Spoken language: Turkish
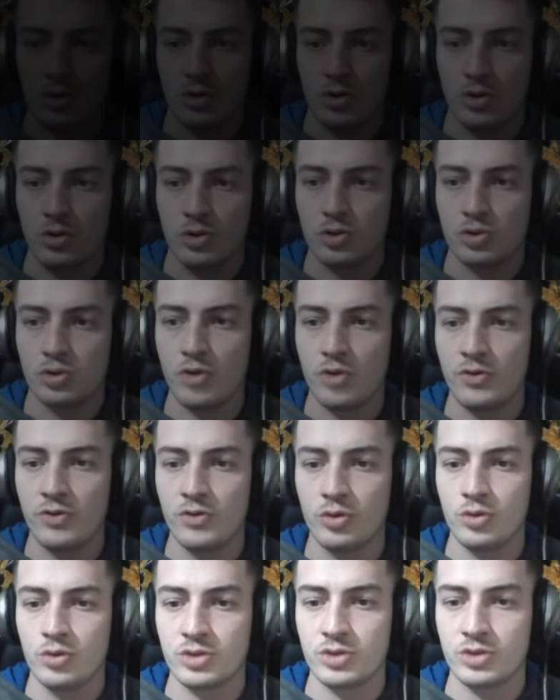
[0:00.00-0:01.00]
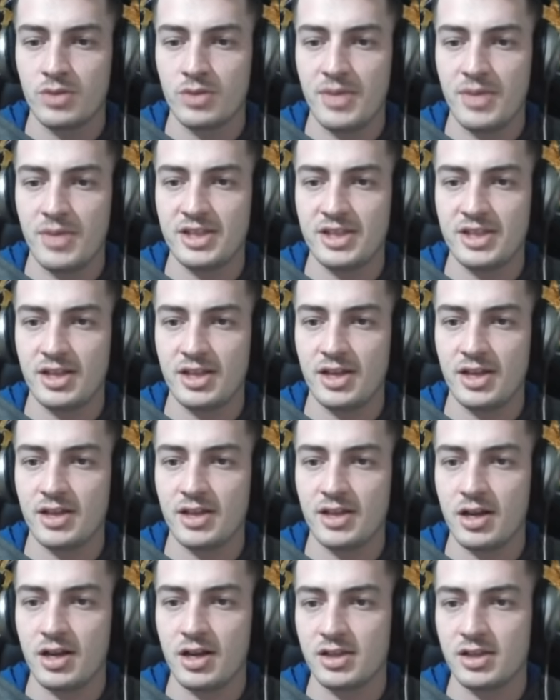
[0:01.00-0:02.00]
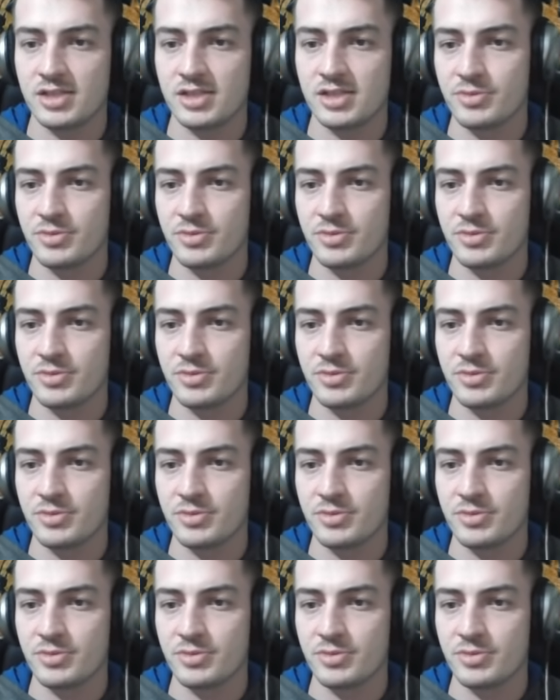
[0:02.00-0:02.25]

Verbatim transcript: Son videomuzda MS'lerden kastımız